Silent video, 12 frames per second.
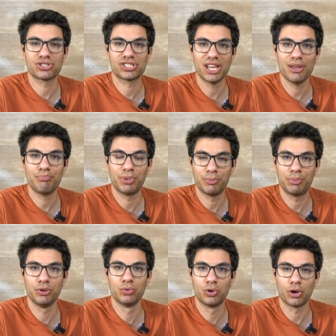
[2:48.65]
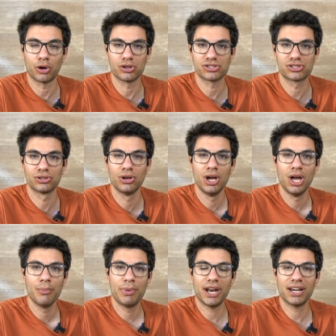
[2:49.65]
sempre più grosso
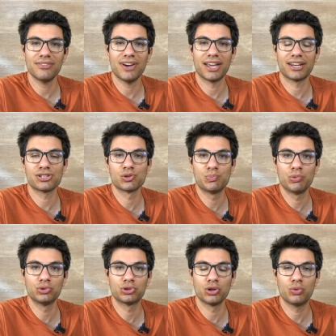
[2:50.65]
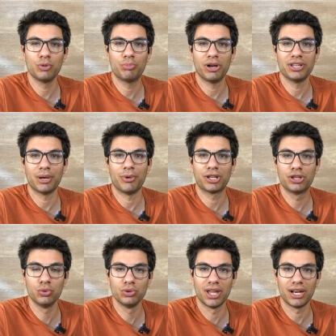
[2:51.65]
per arrivare sul punto in cui poi andiamo a
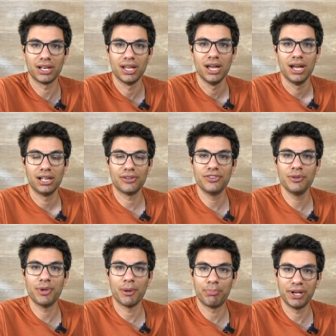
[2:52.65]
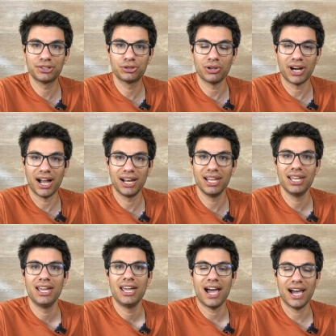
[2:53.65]
chiudere la fibbia
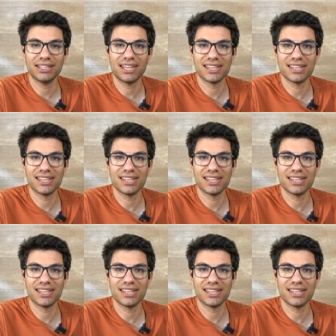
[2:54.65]
pettorale ad